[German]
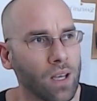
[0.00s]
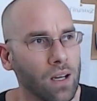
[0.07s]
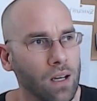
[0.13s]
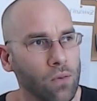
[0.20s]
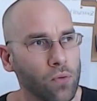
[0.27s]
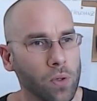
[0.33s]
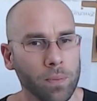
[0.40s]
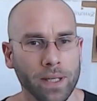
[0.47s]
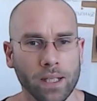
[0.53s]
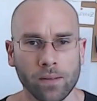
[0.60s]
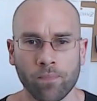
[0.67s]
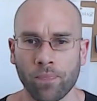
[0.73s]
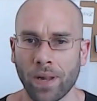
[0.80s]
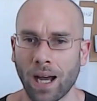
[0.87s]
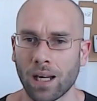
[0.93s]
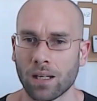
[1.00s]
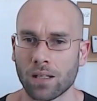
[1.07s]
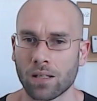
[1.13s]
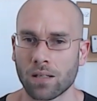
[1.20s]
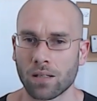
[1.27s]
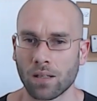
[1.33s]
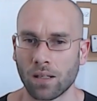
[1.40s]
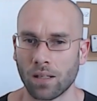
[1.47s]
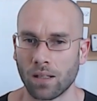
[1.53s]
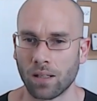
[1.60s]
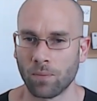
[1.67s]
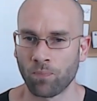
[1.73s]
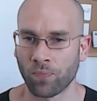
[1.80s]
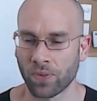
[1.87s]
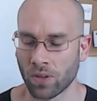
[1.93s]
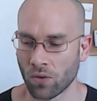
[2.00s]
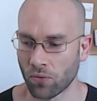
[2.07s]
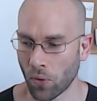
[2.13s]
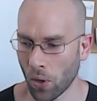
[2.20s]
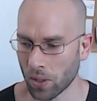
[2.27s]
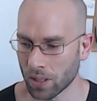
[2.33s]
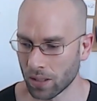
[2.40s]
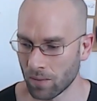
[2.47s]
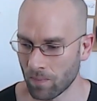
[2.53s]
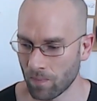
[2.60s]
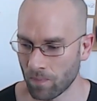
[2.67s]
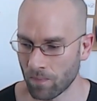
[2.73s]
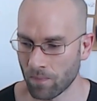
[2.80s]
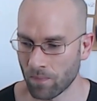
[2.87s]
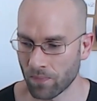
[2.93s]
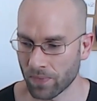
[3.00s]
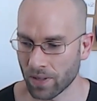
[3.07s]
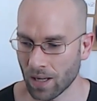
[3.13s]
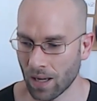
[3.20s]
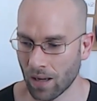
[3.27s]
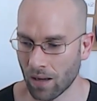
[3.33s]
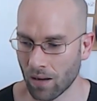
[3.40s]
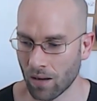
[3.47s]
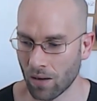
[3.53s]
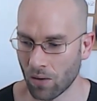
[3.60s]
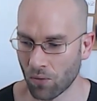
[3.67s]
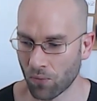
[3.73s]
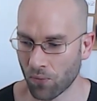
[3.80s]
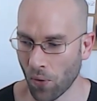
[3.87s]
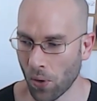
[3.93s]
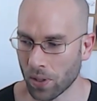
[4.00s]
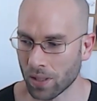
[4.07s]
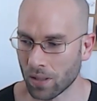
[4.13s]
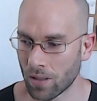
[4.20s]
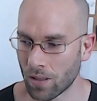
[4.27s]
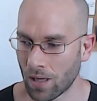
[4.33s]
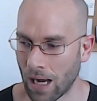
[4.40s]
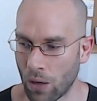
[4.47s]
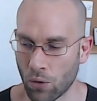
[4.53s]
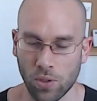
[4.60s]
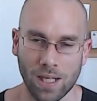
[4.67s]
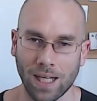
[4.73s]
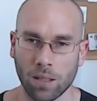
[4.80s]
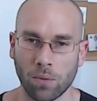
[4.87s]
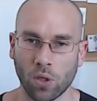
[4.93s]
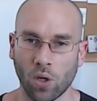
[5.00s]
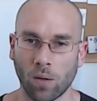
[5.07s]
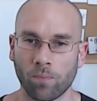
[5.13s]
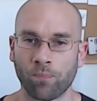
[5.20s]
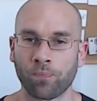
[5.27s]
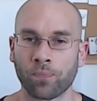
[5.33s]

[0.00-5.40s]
von mir hat ähm, folgende, folgende Aussage bekommen.